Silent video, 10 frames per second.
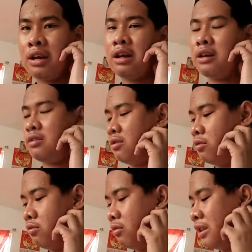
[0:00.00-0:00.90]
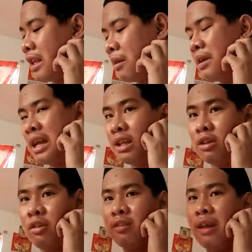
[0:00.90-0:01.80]
na. So, itatabi
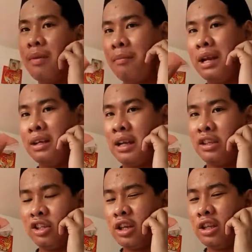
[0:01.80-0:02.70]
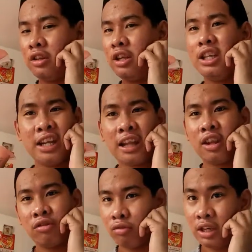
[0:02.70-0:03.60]
natin to kasi ibabalik natin siya dito. Hindi
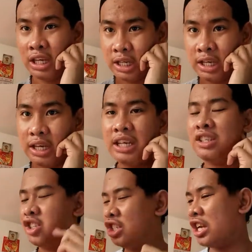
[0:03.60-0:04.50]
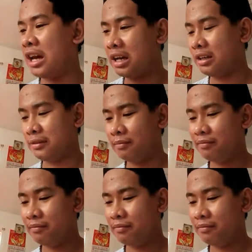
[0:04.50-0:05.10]
natin ito i-eat siya.